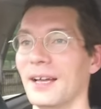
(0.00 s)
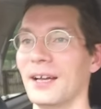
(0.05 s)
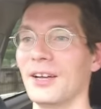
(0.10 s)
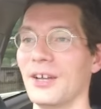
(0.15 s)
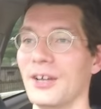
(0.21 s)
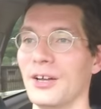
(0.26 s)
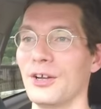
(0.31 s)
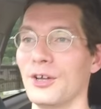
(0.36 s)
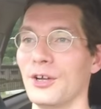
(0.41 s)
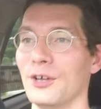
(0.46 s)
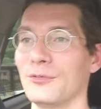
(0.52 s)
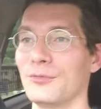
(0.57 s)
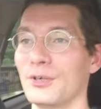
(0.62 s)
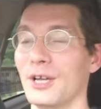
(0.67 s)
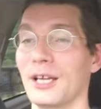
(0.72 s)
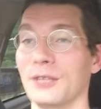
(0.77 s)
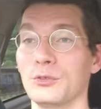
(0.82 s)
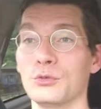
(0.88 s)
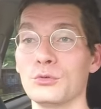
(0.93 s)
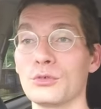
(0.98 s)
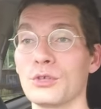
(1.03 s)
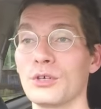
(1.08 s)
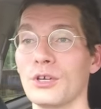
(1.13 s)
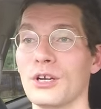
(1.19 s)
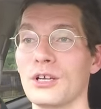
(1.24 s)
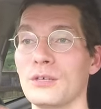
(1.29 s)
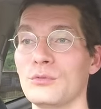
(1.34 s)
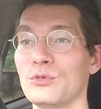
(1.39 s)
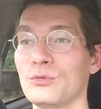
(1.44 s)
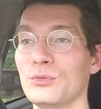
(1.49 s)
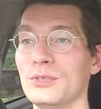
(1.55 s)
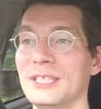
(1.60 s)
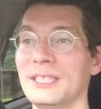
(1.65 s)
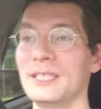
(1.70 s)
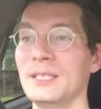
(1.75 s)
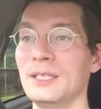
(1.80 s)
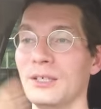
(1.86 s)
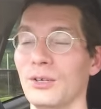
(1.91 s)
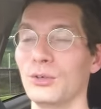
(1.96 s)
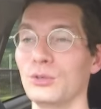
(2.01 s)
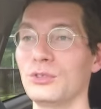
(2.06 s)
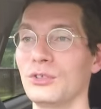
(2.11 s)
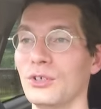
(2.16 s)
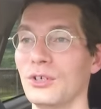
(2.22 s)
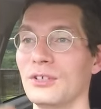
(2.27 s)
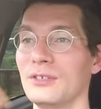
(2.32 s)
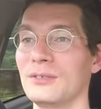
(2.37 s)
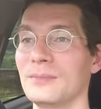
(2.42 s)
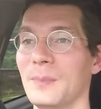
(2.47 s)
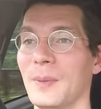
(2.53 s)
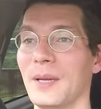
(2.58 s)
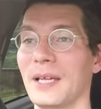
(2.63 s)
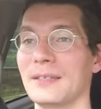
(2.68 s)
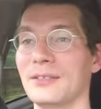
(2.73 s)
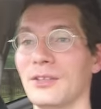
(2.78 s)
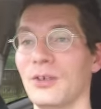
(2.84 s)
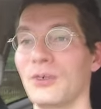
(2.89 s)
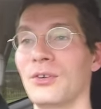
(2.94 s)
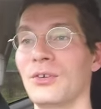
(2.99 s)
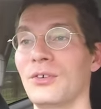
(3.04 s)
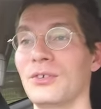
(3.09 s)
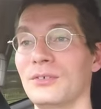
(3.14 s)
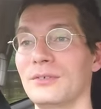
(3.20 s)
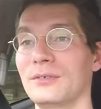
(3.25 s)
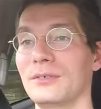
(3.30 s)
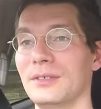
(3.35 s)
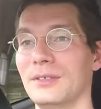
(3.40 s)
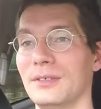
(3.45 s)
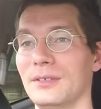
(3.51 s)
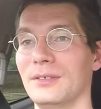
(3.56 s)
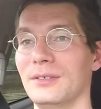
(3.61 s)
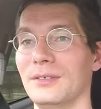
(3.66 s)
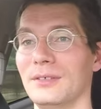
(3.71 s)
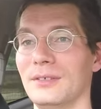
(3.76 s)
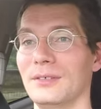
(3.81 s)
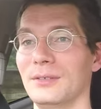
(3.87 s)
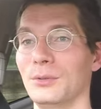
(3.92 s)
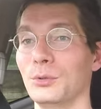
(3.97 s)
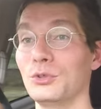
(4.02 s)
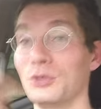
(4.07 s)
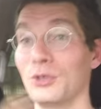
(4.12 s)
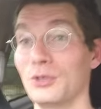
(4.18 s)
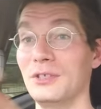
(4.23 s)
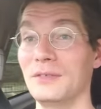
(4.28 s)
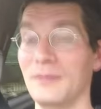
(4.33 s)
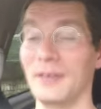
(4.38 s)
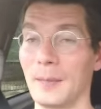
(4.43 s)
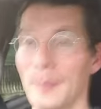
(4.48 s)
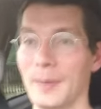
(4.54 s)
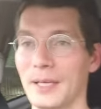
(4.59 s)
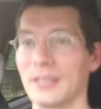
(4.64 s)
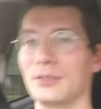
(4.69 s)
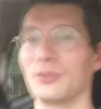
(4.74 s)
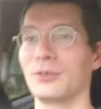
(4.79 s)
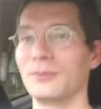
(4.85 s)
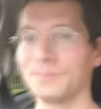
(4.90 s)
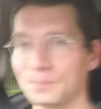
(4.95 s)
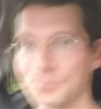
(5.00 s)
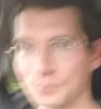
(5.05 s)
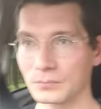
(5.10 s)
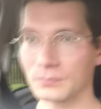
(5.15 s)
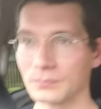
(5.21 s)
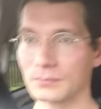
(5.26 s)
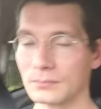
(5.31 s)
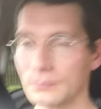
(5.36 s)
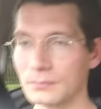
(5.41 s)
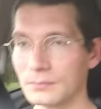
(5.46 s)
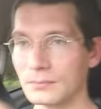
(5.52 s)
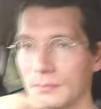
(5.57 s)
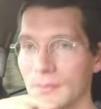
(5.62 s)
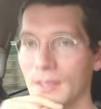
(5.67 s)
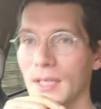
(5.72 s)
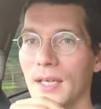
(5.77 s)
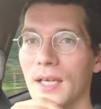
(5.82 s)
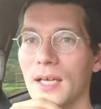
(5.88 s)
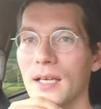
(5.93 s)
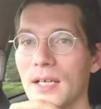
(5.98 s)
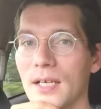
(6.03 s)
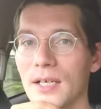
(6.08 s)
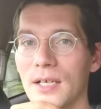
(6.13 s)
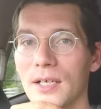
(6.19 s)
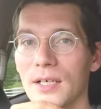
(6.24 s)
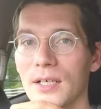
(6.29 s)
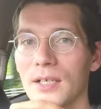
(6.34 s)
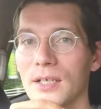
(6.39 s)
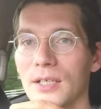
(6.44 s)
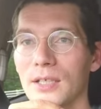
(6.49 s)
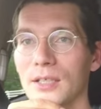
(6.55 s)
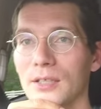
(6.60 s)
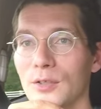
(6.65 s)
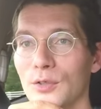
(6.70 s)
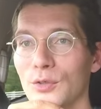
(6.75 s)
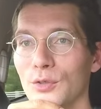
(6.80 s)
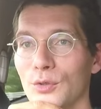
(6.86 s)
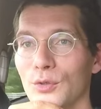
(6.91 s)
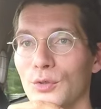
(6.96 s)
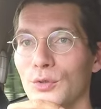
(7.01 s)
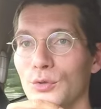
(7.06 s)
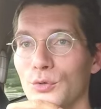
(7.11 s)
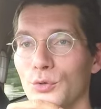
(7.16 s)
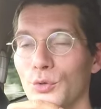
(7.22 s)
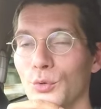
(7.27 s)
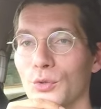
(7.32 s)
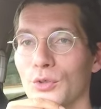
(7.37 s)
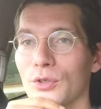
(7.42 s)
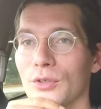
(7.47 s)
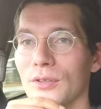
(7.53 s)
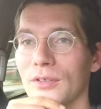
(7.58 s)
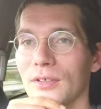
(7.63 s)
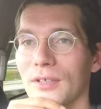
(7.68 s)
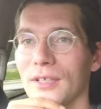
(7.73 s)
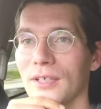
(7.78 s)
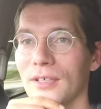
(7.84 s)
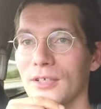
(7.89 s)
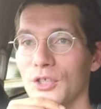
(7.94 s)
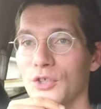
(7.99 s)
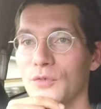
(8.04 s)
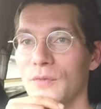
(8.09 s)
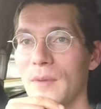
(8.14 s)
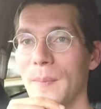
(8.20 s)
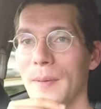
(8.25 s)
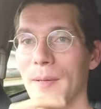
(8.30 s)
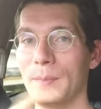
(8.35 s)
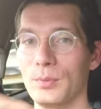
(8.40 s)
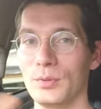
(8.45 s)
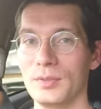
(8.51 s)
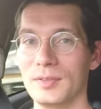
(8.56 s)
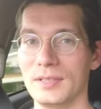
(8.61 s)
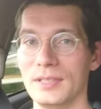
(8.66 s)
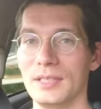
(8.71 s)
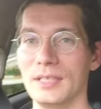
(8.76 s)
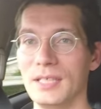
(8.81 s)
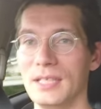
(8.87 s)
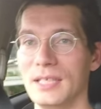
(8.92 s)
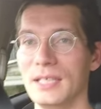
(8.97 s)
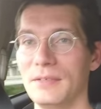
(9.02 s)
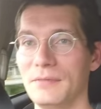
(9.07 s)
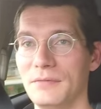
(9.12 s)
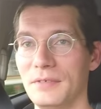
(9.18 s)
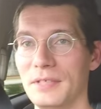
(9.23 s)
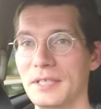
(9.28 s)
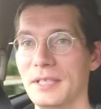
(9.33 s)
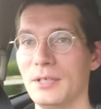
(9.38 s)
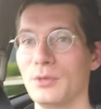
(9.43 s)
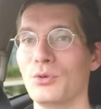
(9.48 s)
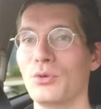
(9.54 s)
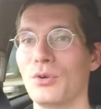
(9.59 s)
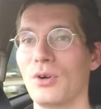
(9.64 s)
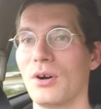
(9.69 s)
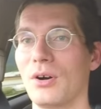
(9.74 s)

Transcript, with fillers: voilà, donc comme je vous dis, automne, printemps, automne, hiver, printemps. Euh, donc, euh, je ne vais pas poster les vidéos